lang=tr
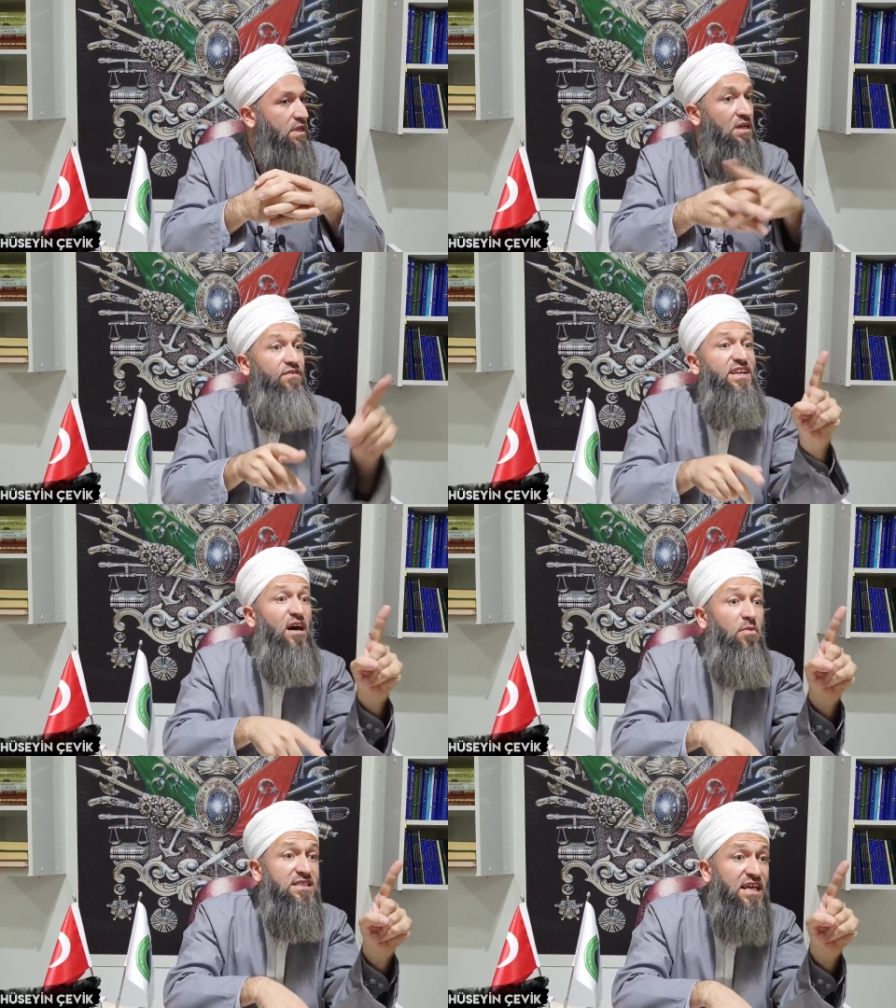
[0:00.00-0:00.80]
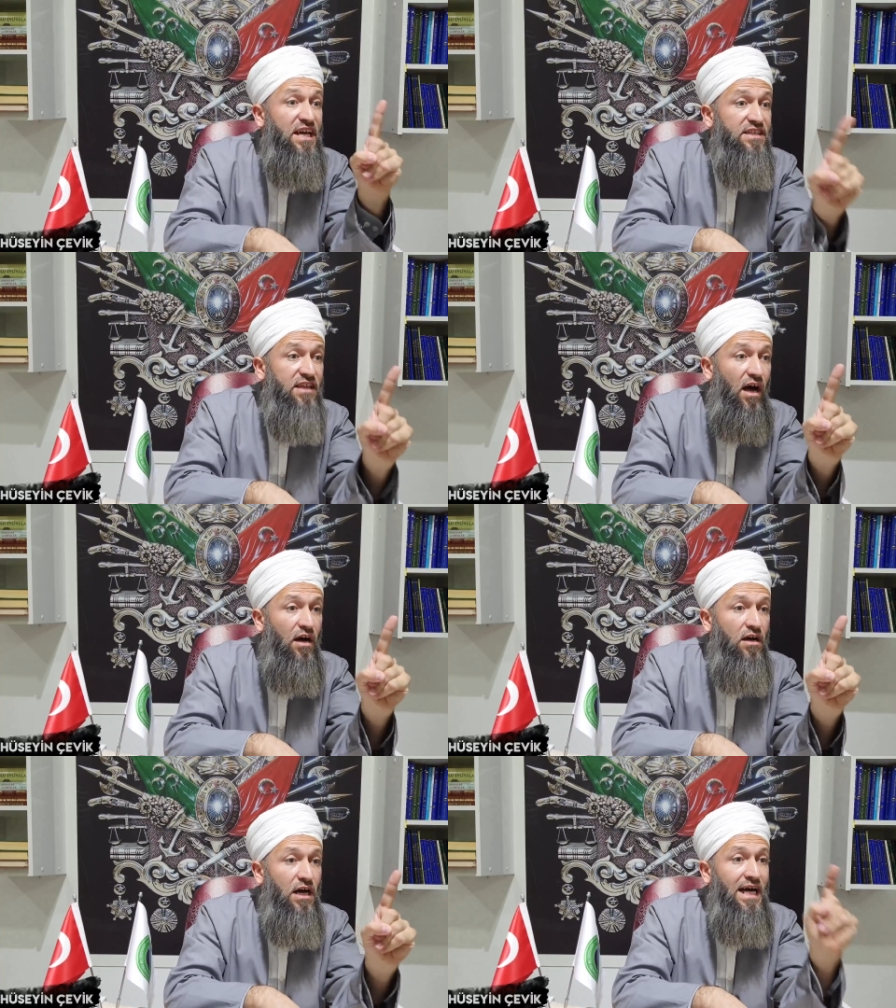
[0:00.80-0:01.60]
Ve Ramazan ayında.
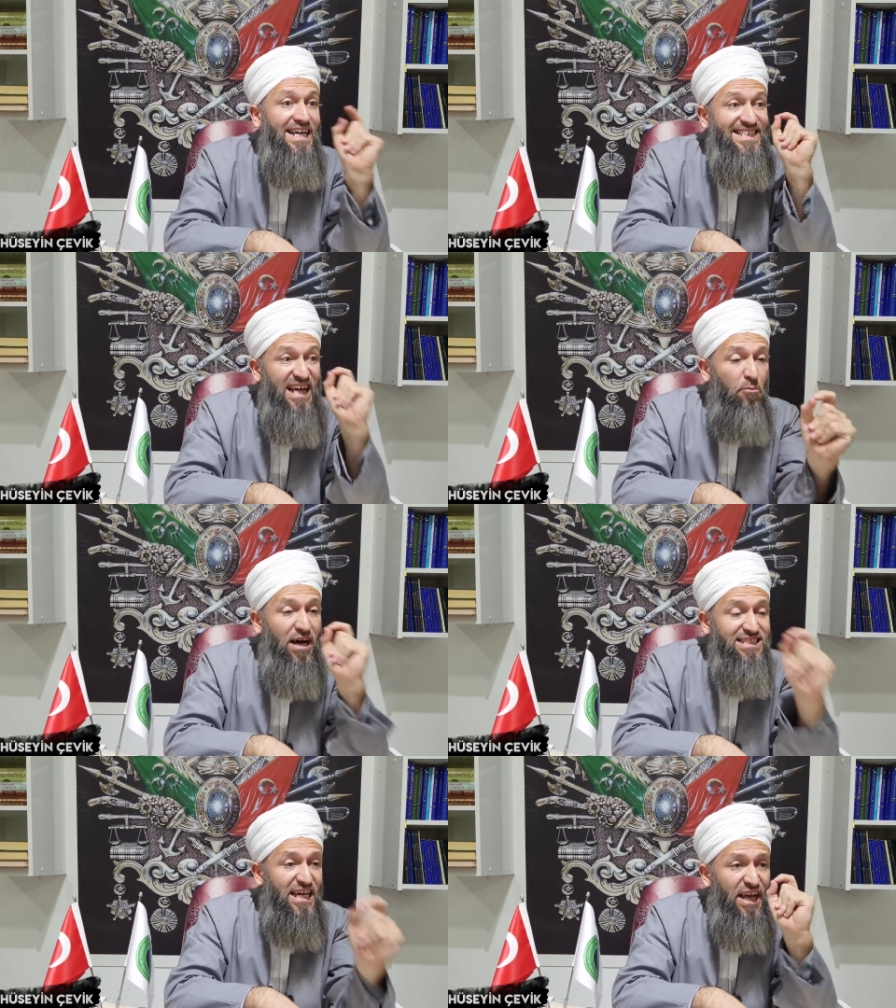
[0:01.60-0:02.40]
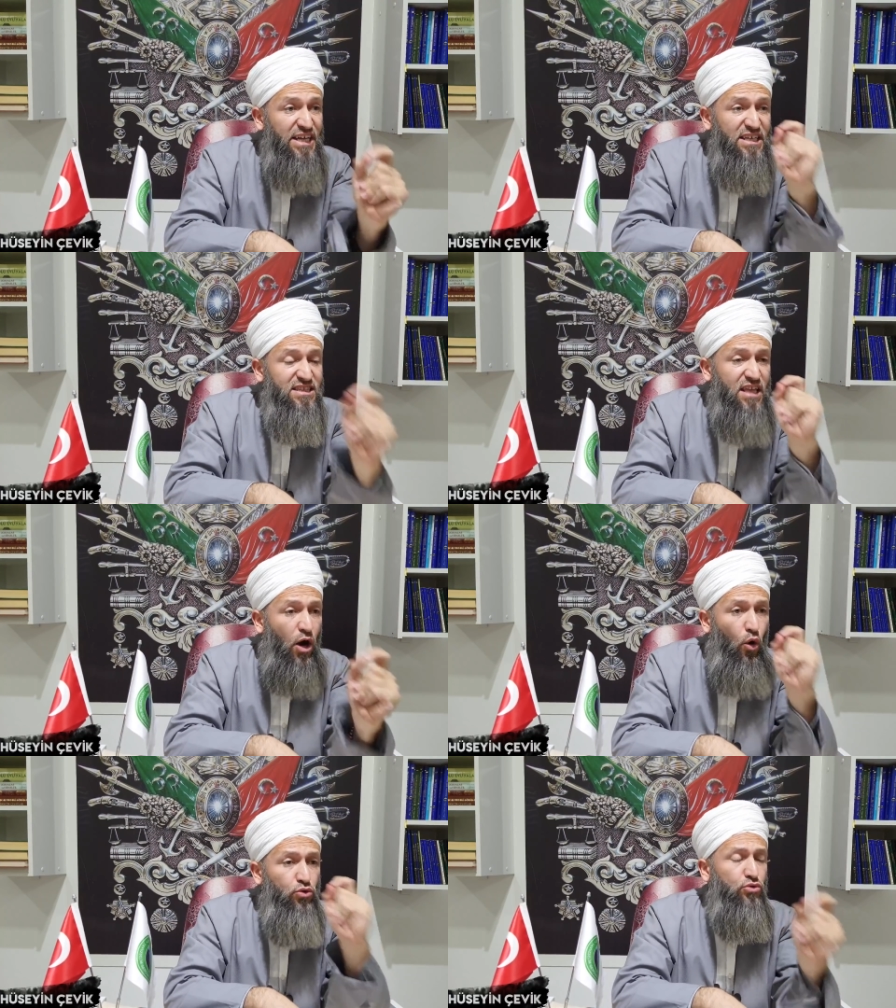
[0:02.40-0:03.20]
Ramazan ayında
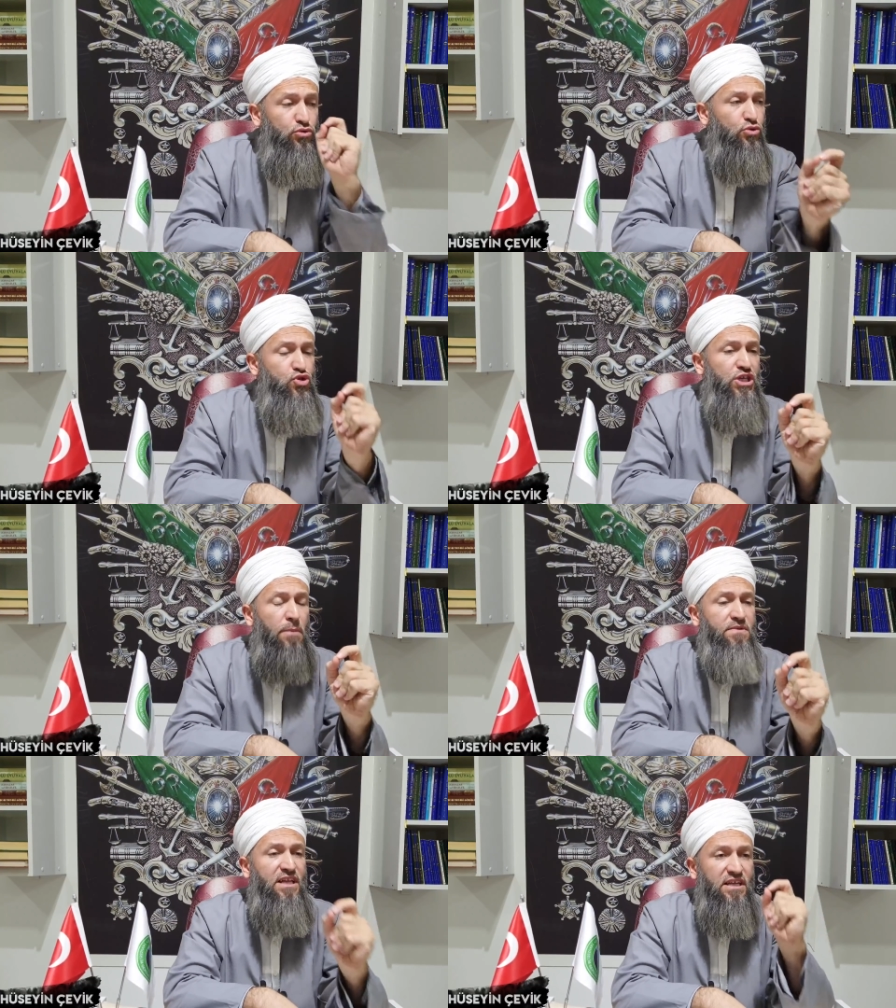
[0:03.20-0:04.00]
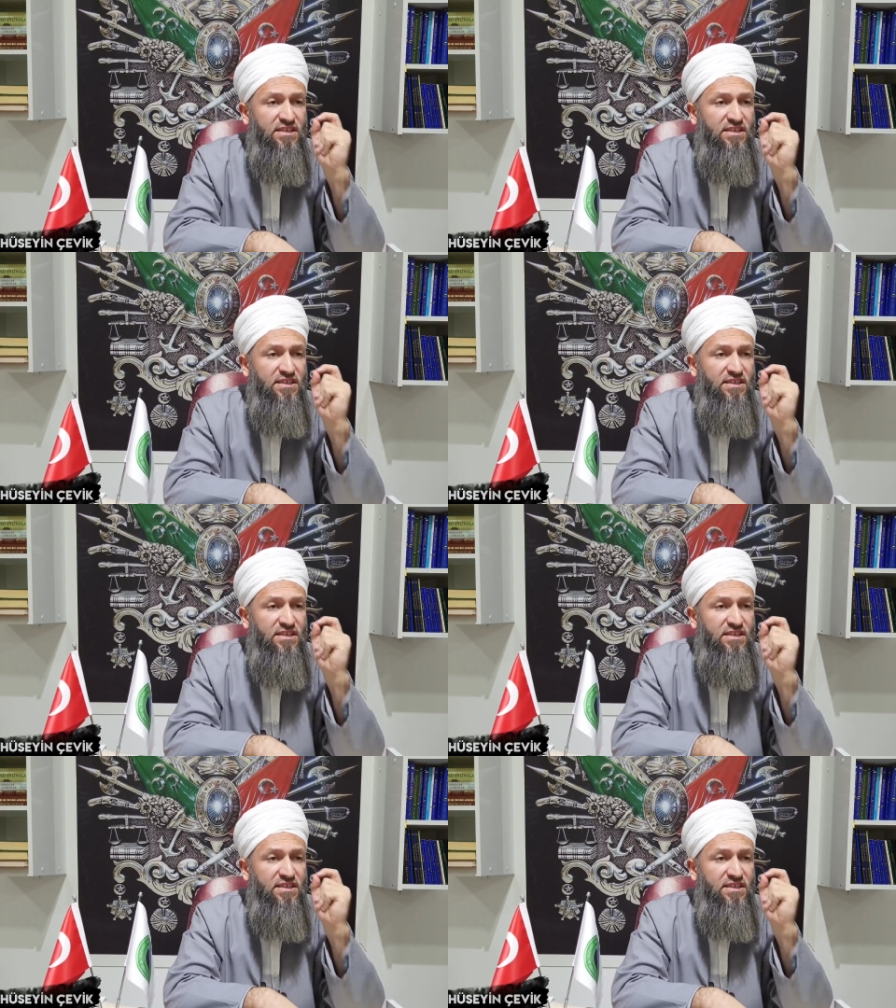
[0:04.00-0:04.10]
onur yürüyüşü yaptılar.